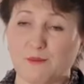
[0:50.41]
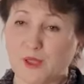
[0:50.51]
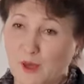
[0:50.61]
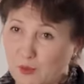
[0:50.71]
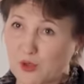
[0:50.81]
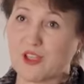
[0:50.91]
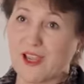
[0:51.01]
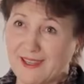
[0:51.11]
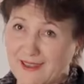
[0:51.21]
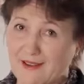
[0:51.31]
Потому что
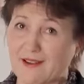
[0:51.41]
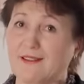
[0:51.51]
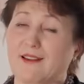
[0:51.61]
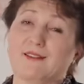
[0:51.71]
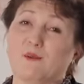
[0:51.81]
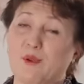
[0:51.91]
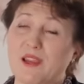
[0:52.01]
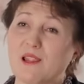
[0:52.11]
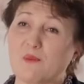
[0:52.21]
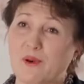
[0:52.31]
они когда-то
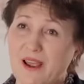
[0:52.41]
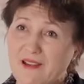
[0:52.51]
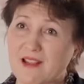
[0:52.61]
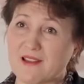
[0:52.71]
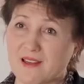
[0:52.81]
приняли правильное